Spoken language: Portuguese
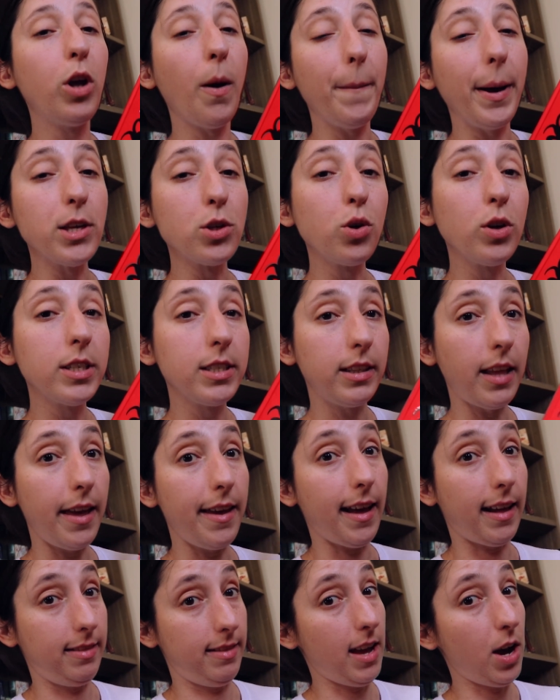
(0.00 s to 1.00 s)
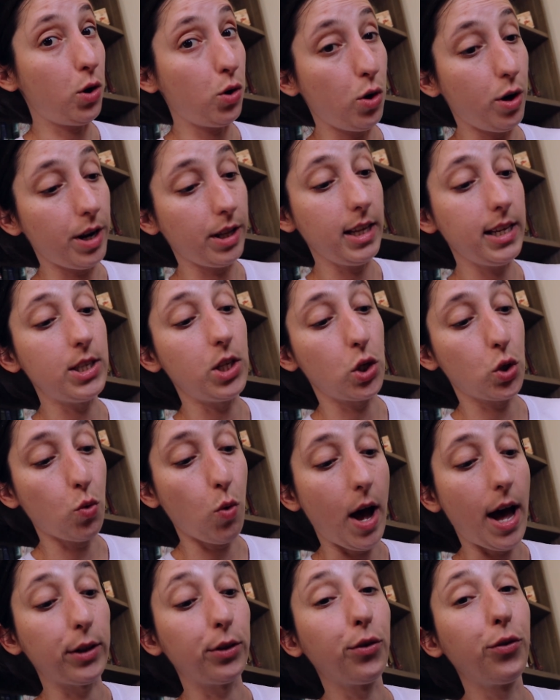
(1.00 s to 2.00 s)
o que eu mais gostei até agora desses
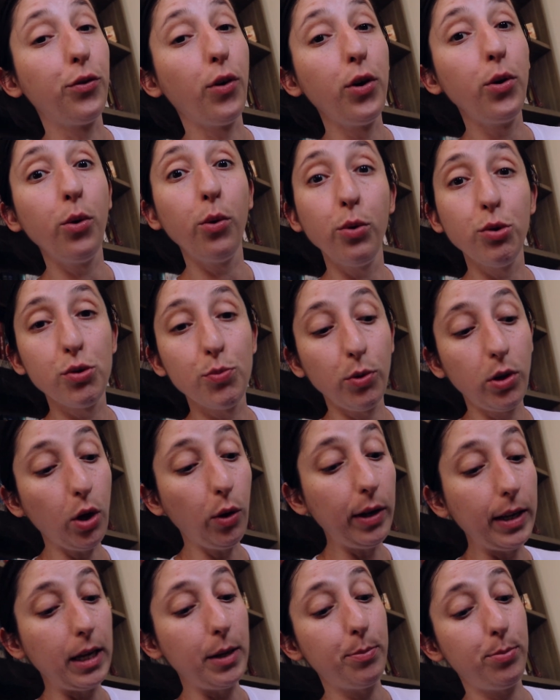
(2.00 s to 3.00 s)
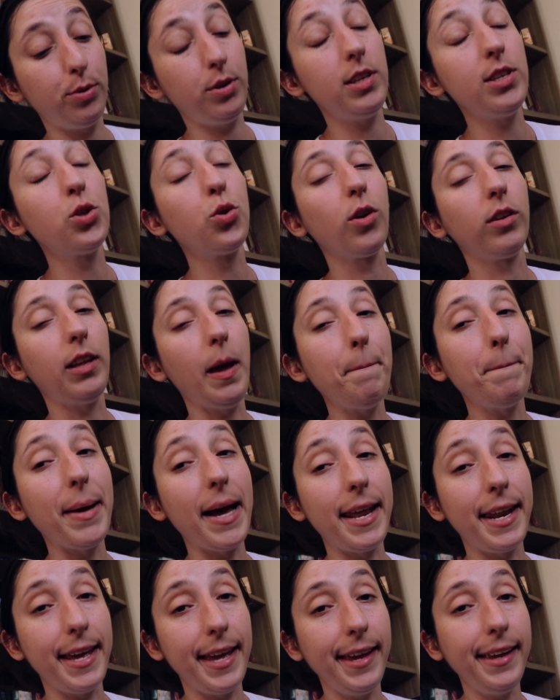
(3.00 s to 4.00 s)
quatro foi o último que eu li, por isso que eu até
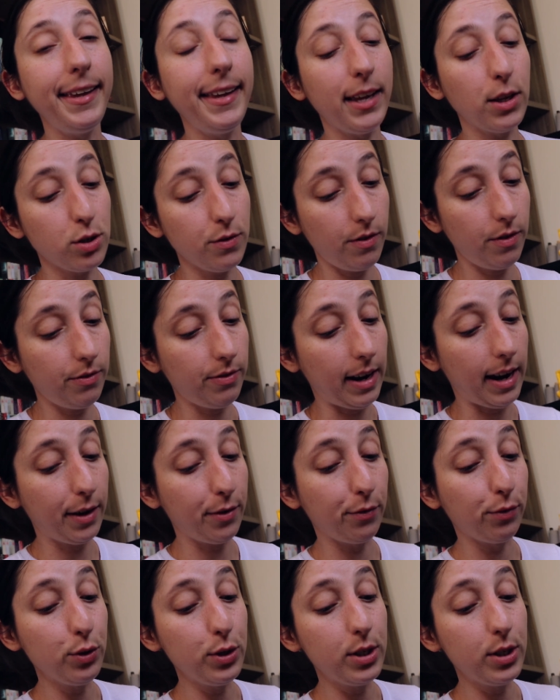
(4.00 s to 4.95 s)
parei e resolvi falar com